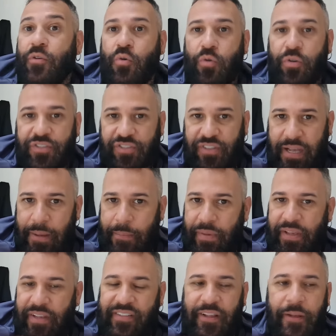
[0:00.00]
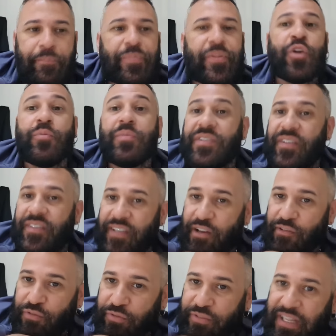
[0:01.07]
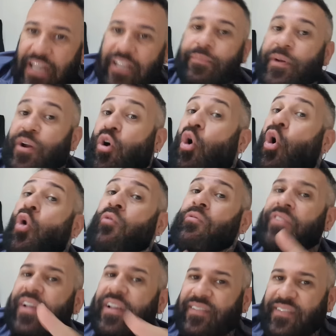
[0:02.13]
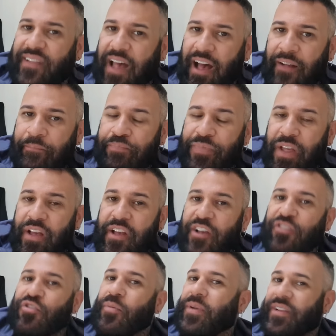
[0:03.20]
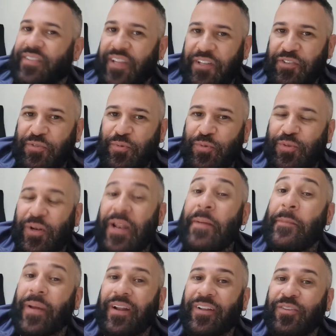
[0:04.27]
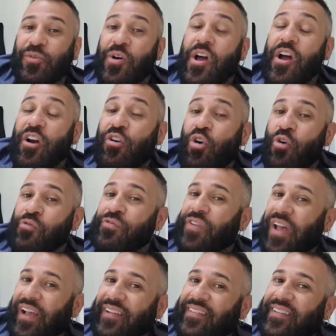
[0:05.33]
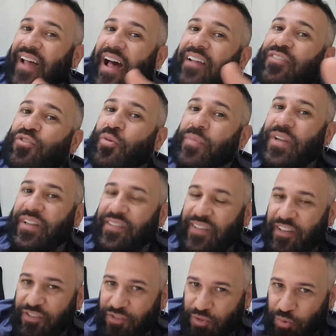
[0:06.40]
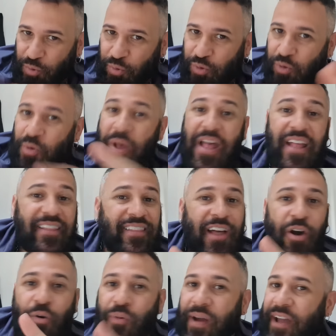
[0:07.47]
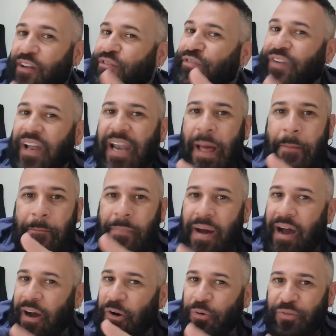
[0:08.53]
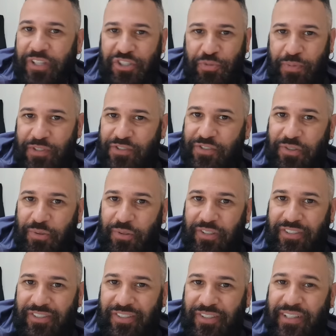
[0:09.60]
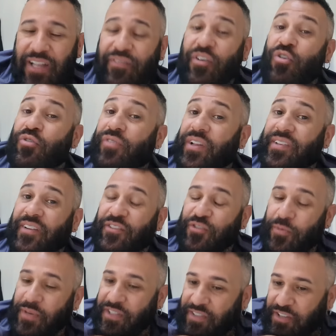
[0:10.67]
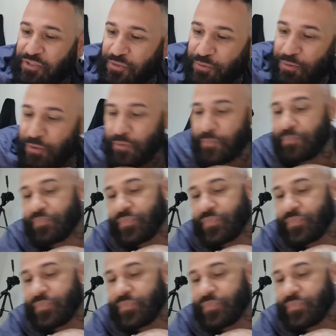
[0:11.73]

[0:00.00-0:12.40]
com coisas na cabeça, eu me sentia à vontade para conversar sobre esse assunto. Lembrando, conversar sobre esse assunto não é falar mal das pessoas. Eu estava conversando sobre esse assunto.